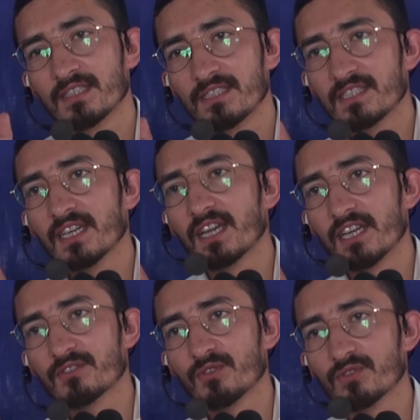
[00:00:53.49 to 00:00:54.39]
जैसे
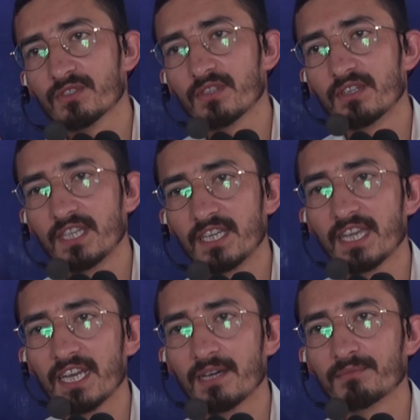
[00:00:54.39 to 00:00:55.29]
ग्लक्सोस डी
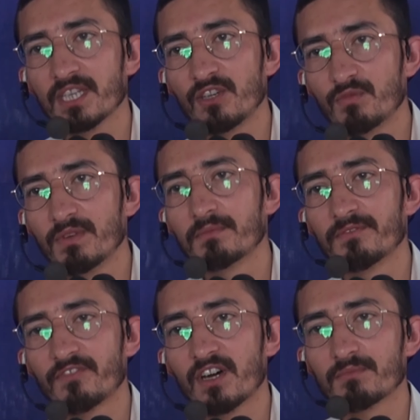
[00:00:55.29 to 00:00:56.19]
के नाम से ह्यूमन
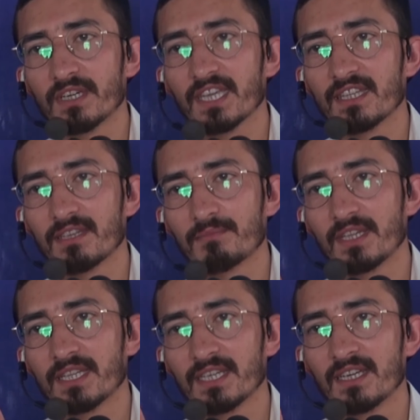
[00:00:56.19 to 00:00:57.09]
फार्मा के अंदर
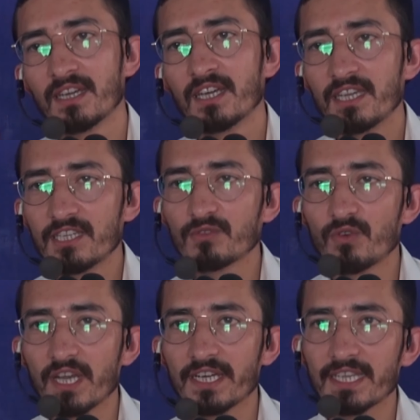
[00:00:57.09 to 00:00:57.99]
मिलता है इसको
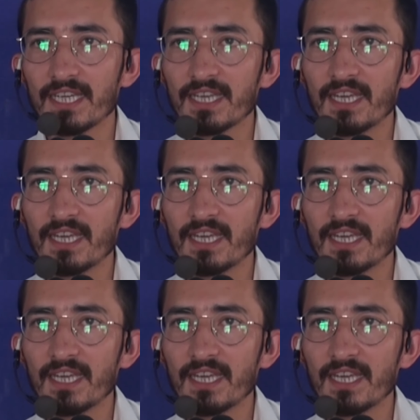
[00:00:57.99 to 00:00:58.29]
ला के